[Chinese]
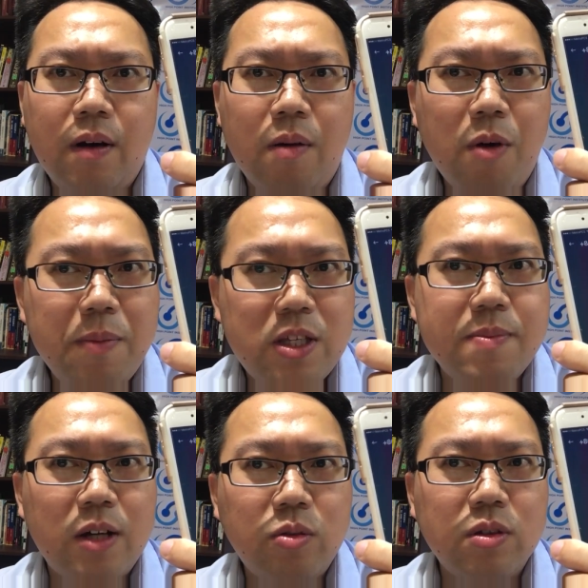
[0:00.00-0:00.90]
哦，莫名其
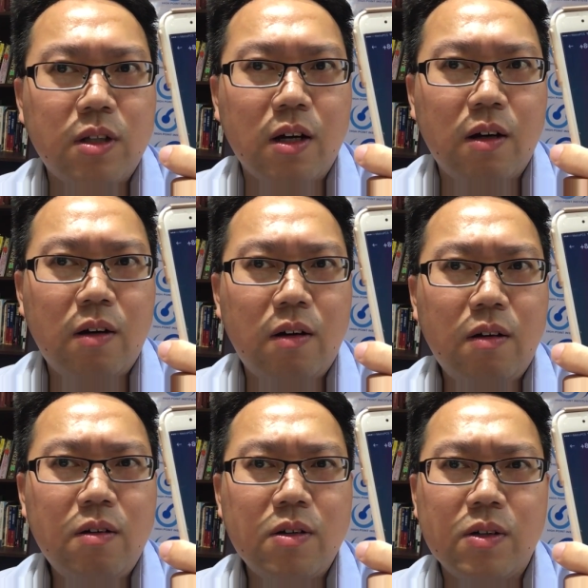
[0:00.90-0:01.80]
妙肚子疼
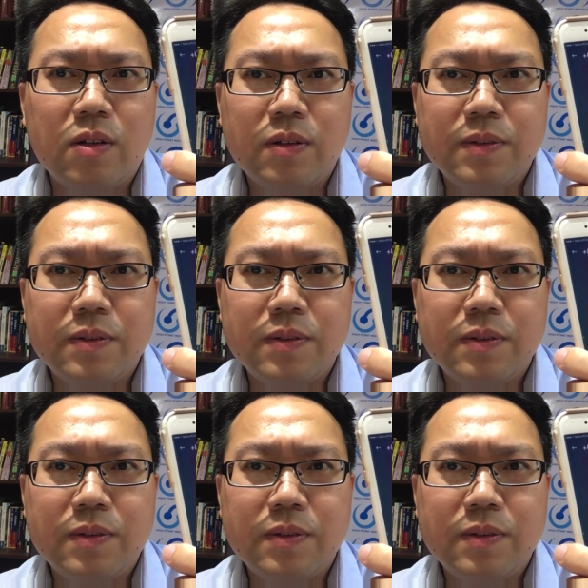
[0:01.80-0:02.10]
哦。